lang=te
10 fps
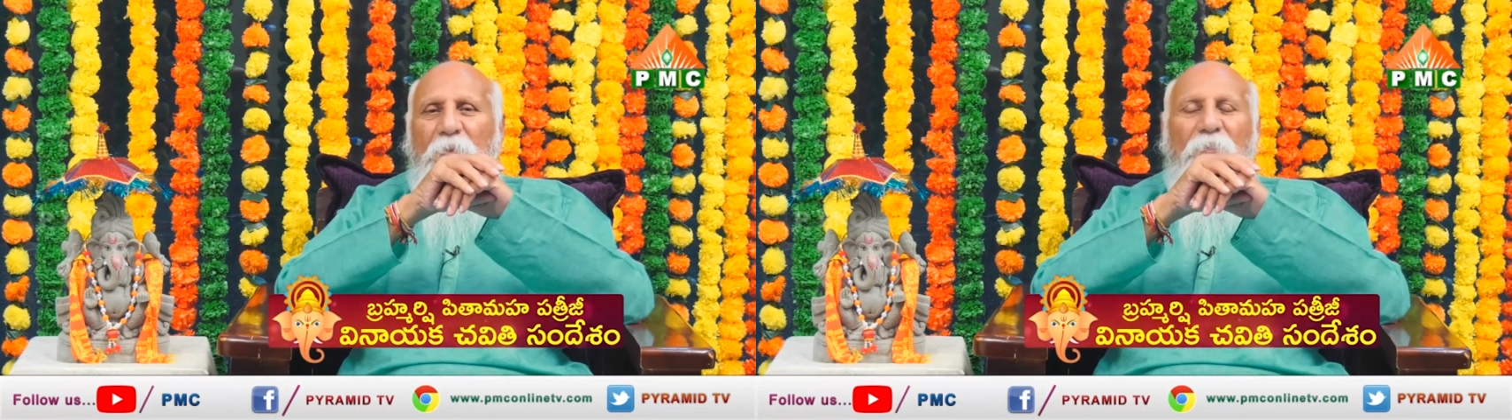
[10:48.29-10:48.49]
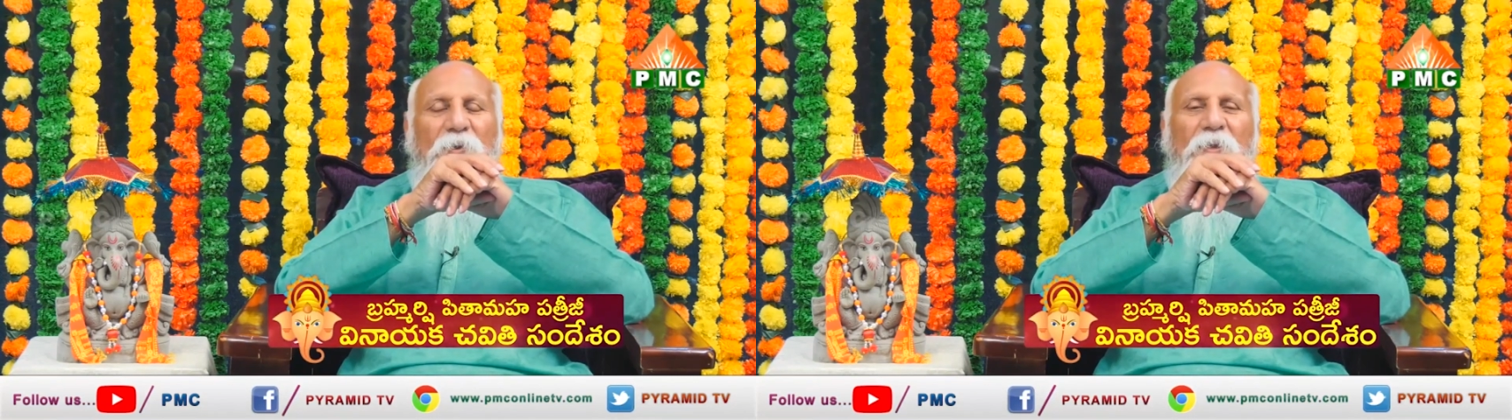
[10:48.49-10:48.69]

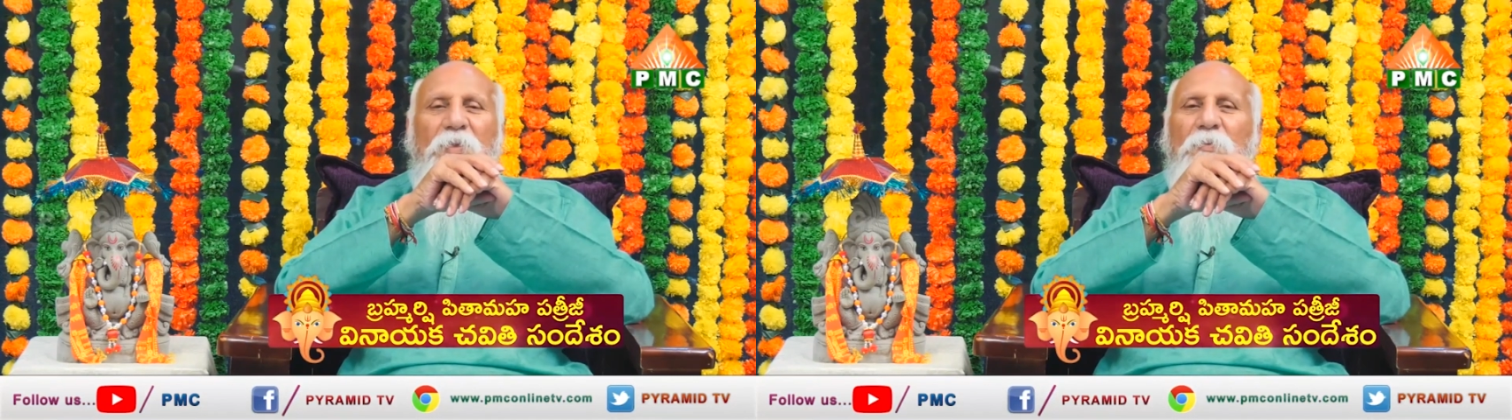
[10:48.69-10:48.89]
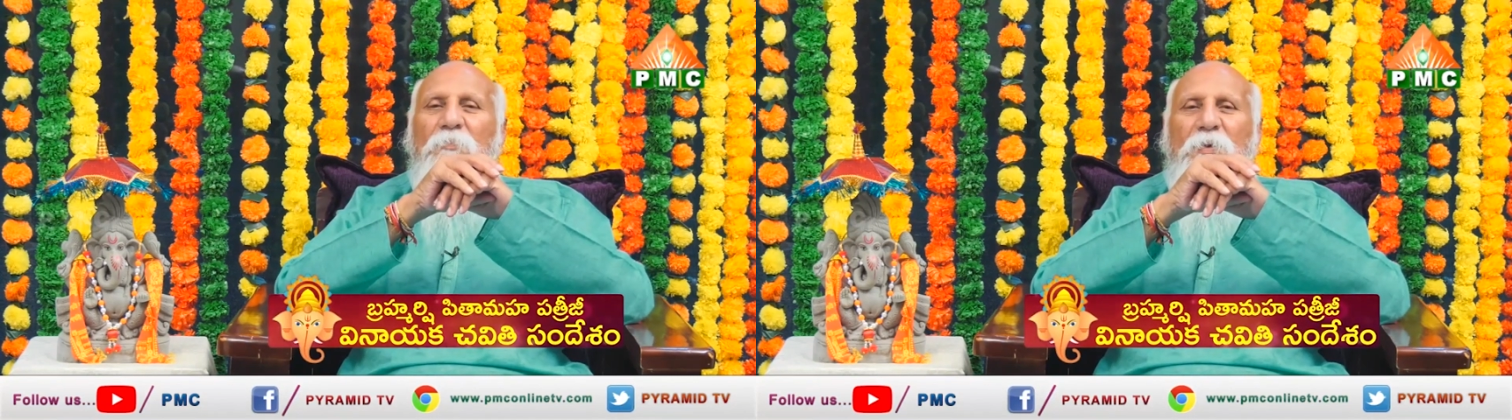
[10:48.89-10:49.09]
ఏ
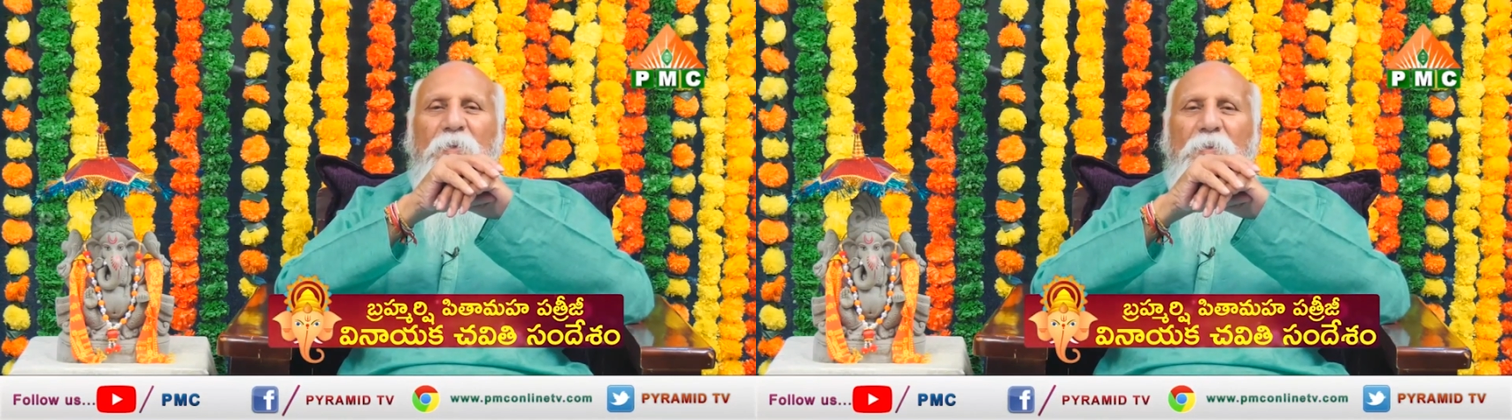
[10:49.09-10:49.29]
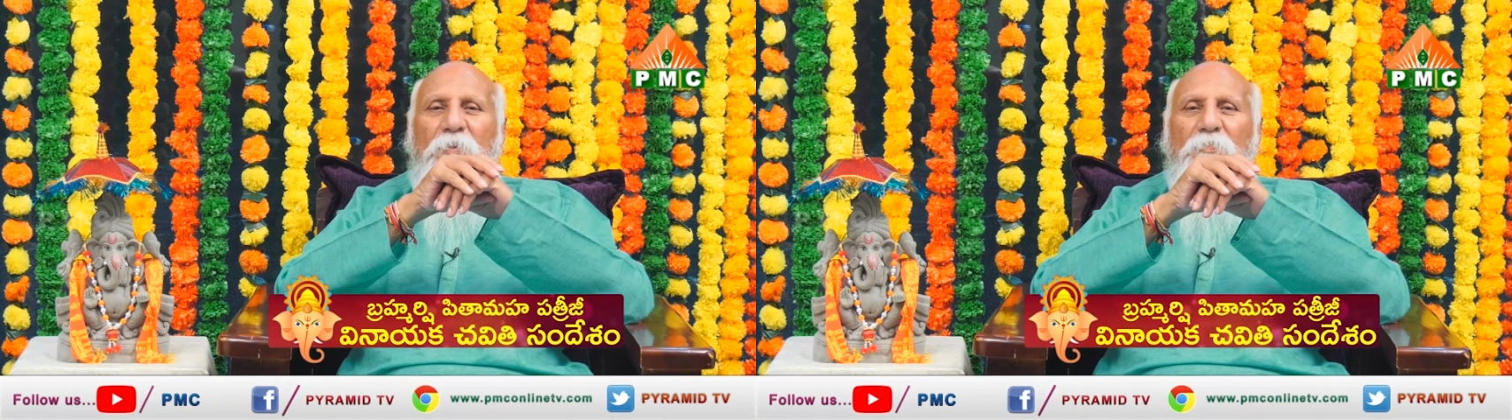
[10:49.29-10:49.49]
వైరాగ్యం
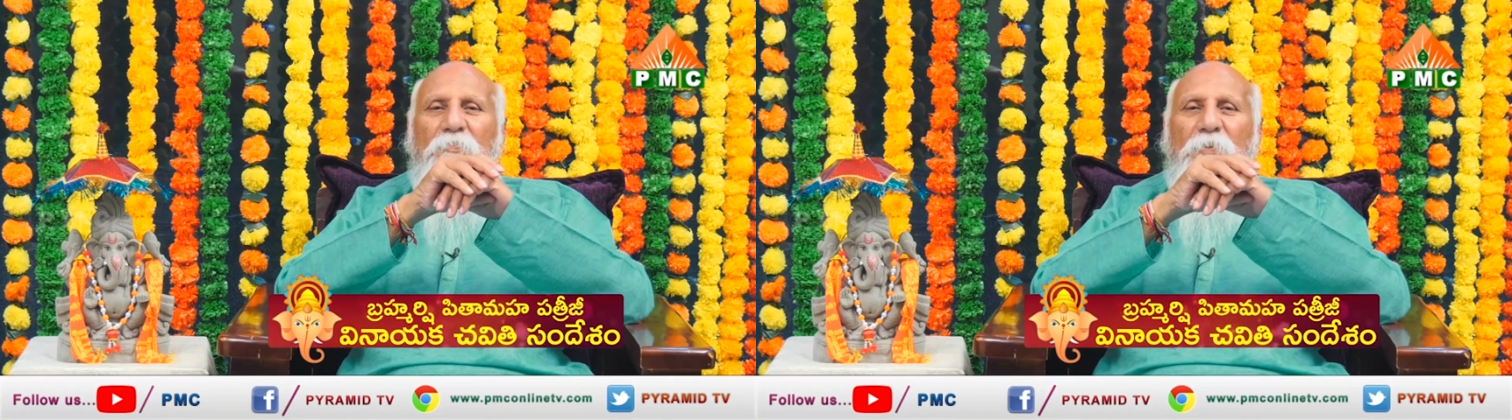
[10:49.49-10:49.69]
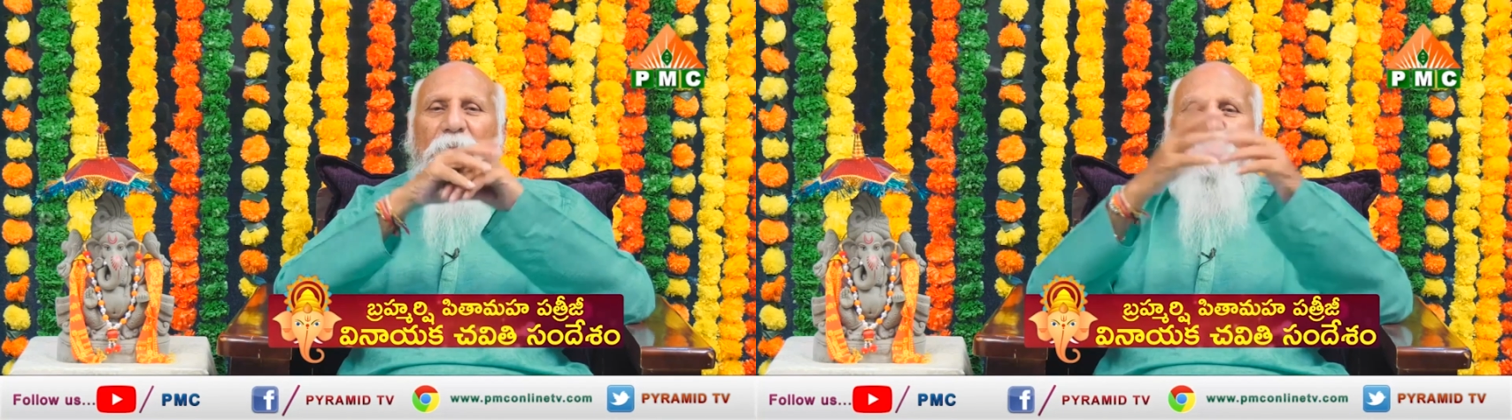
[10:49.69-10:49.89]
అక్కర్లేదు
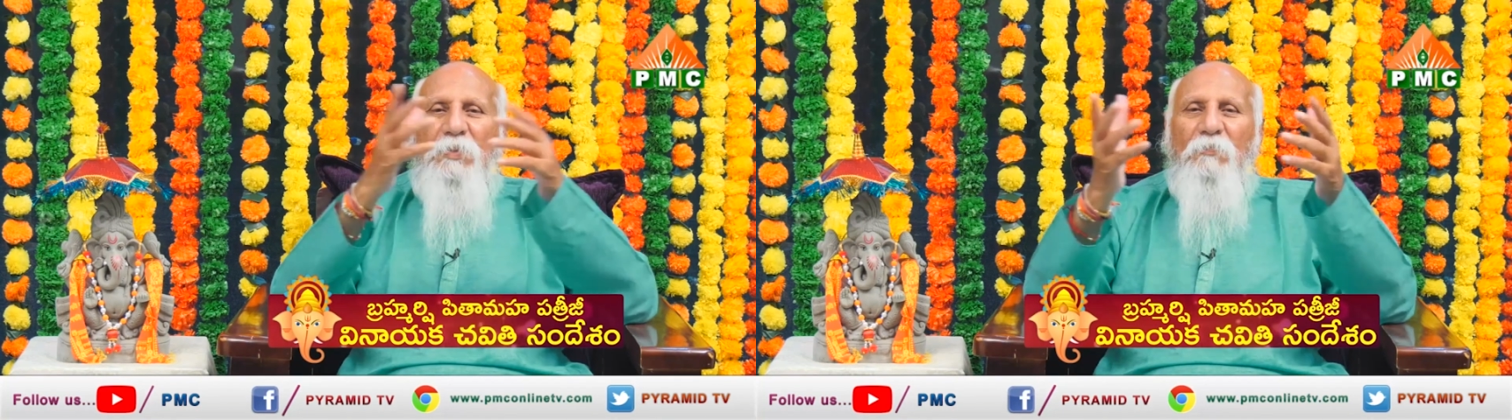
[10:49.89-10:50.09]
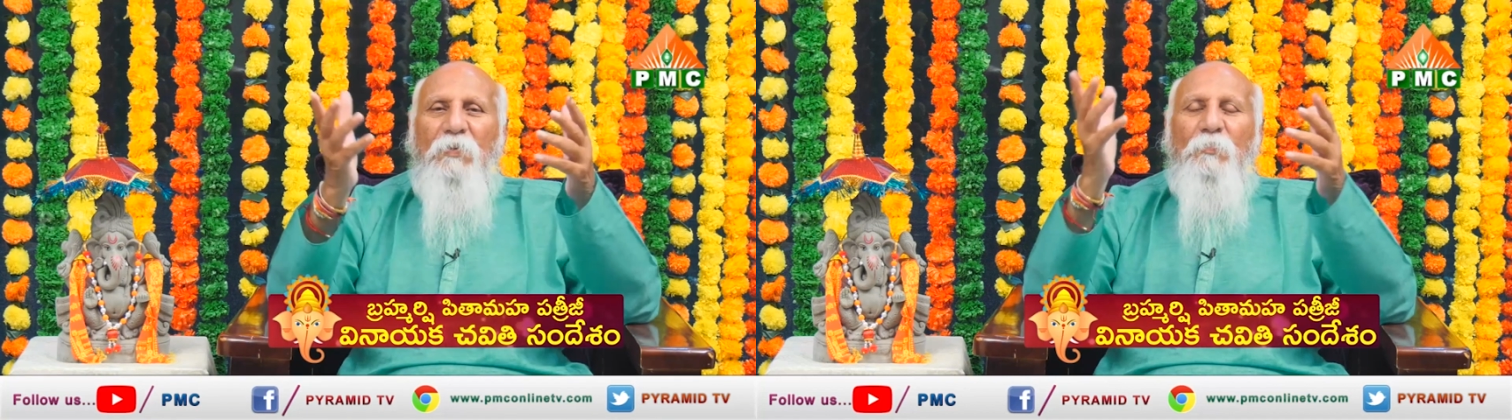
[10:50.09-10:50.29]
మంది
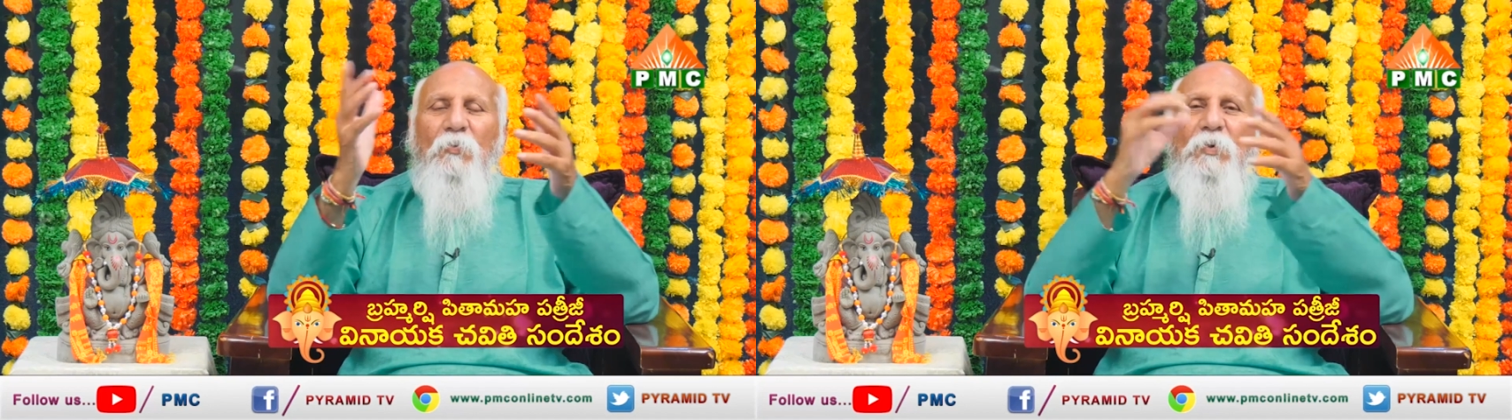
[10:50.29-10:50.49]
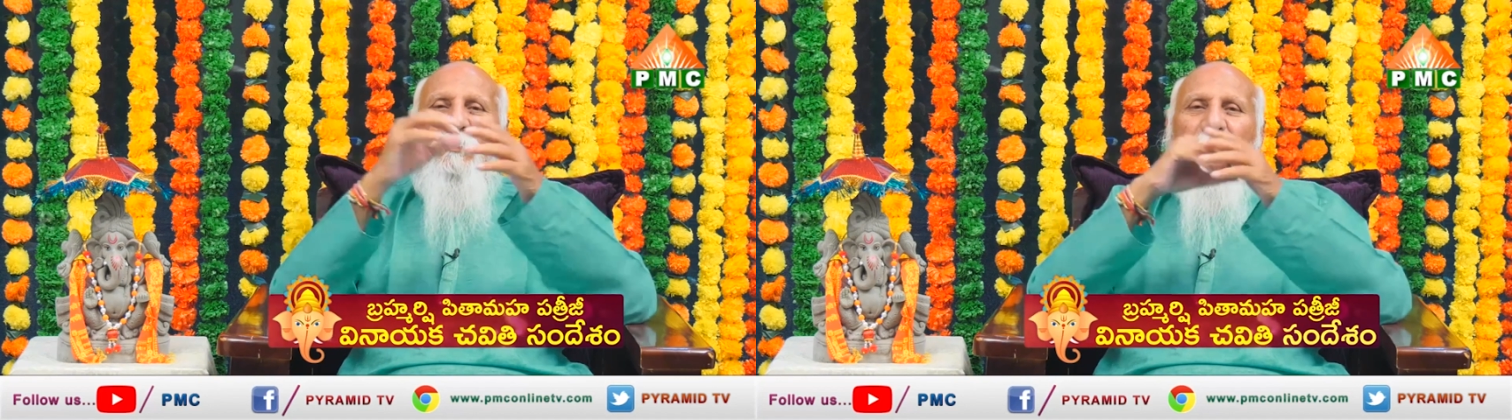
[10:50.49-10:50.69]
అంతా
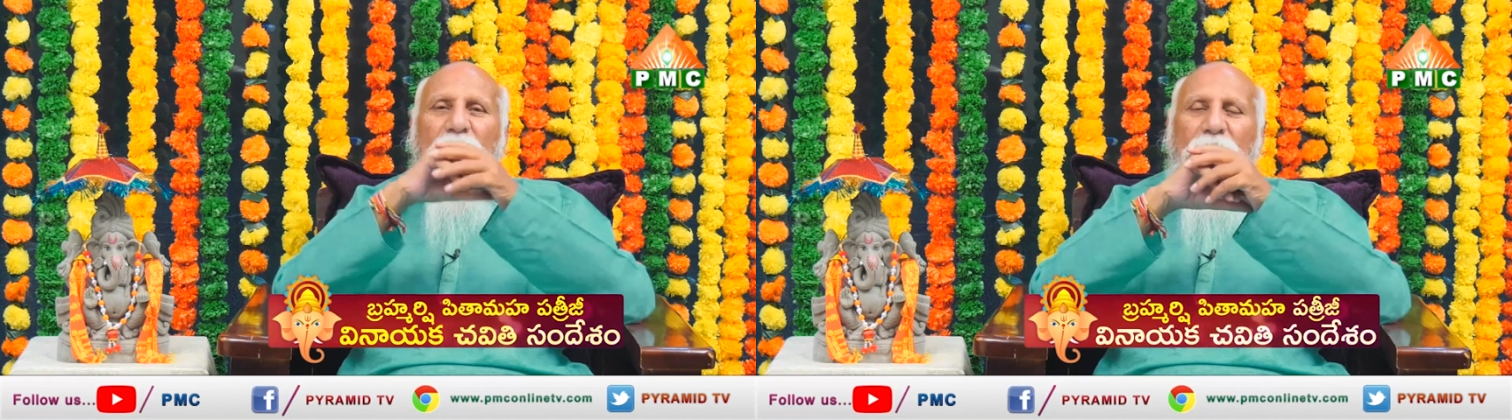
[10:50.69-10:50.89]
వైభోగం